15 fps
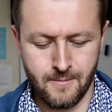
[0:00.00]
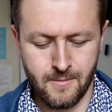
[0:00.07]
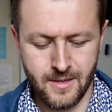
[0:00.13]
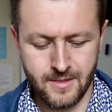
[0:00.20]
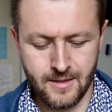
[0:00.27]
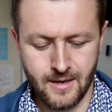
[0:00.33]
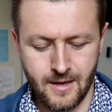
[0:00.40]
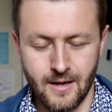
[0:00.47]

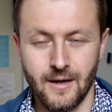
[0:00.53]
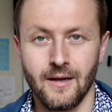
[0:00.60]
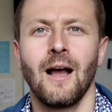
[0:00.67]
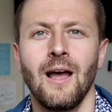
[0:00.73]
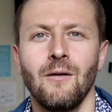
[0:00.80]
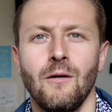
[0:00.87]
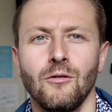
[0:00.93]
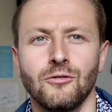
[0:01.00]
また
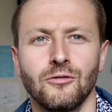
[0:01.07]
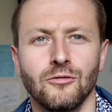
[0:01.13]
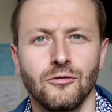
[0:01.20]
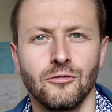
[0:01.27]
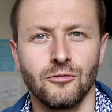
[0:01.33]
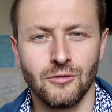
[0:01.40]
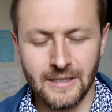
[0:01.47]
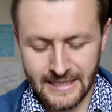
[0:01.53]
会話を続
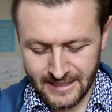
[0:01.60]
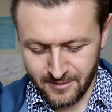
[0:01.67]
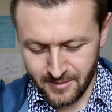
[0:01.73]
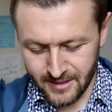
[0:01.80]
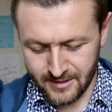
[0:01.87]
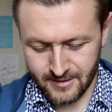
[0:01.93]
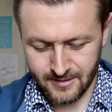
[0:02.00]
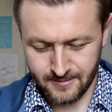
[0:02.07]
くことができ
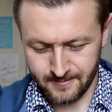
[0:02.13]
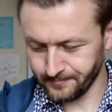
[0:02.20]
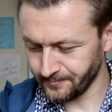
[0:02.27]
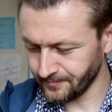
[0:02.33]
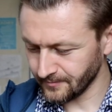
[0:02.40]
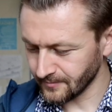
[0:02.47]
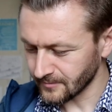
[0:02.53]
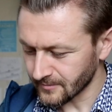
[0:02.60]
ます
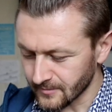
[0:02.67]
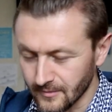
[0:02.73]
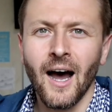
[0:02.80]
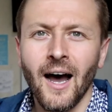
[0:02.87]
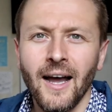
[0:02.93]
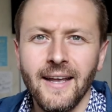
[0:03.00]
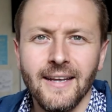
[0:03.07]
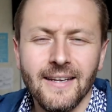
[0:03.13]

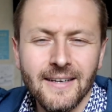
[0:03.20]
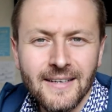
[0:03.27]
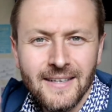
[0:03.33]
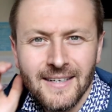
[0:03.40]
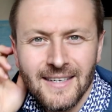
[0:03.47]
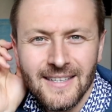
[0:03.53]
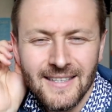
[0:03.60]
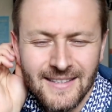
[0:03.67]
はい
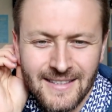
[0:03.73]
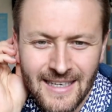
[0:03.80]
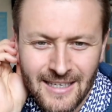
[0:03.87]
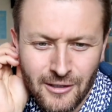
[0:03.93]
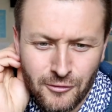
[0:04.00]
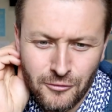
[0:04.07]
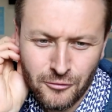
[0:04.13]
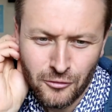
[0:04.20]
で
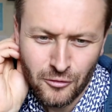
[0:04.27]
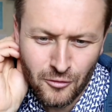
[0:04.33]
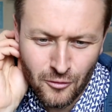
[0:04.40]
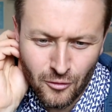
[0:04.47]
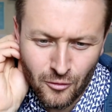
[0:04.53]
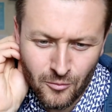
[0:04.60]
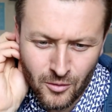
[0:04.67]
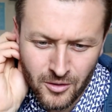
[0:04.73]
きると
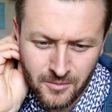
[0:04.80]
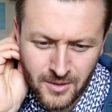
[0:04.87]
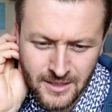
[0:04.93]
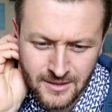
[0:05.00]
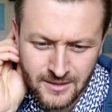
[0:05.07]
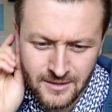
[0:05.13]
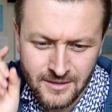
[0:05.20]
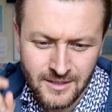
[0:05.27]
思い
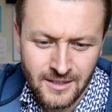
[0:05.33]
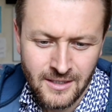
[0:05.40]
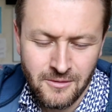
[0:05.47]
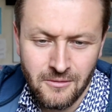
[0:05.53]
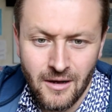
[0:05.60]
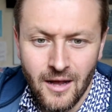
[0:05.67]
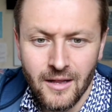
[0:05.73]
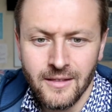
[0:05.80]
ます次
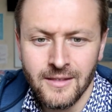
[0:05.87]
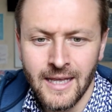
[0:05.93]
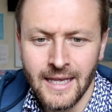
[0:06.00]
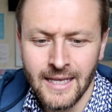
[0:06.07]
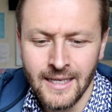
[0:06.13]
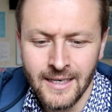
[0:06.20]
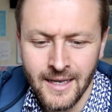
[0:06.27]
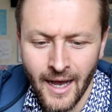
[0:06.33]
はで
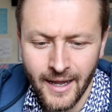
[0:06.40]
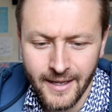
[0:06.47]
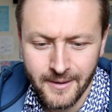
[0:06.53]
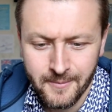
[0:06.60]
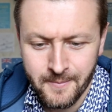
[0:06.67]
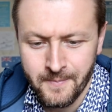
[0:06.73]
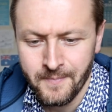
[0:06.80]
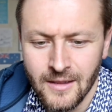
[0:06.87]
きない
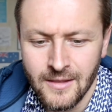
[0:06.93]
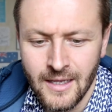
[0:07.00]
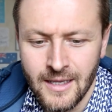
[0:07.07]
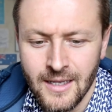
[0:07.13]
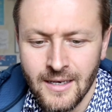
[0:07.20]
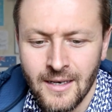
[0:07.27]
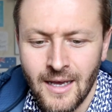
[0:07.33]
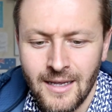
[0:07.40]
で
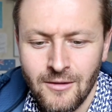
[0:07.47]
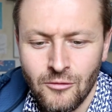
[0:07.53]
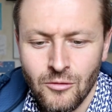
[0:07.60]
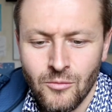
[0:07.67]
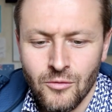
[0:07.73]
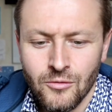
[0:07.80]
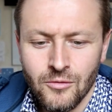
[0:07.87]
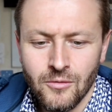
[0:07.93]
きない
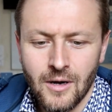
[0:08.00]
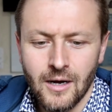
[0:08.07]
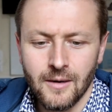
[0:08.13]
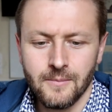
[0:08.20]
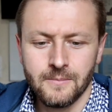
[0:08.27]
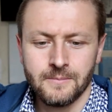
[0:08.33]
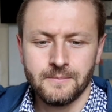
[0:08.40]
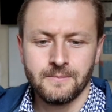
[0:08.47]
と思うのは